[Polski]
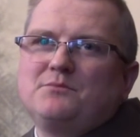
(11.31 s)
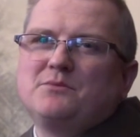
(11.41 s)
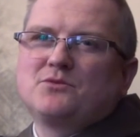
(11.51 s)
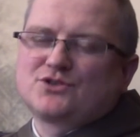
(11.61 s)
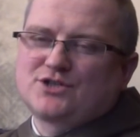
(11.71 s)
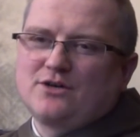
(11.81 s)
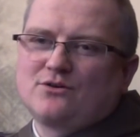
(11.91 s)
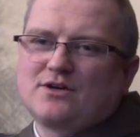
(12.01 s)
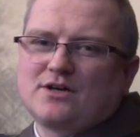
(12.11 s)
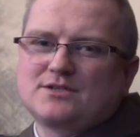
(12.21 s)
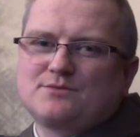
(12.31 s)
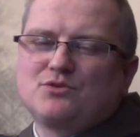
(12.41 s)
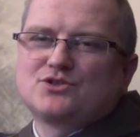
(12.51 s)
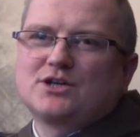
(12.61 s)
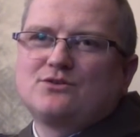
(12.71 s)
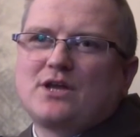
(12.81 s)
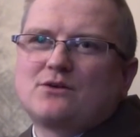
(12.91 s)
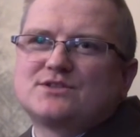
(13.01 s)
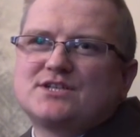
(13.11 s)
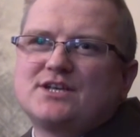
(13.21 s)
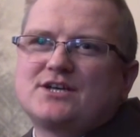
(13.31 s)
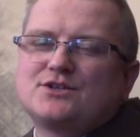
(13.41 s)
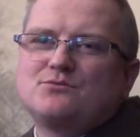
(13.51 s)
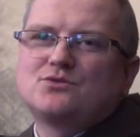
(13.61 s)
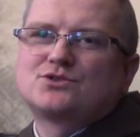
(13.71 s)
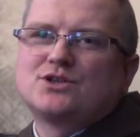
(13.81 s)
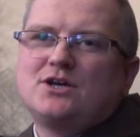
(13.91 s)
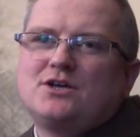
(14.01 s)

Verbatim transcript: Mimo, że okres Bożego Narodzenia się już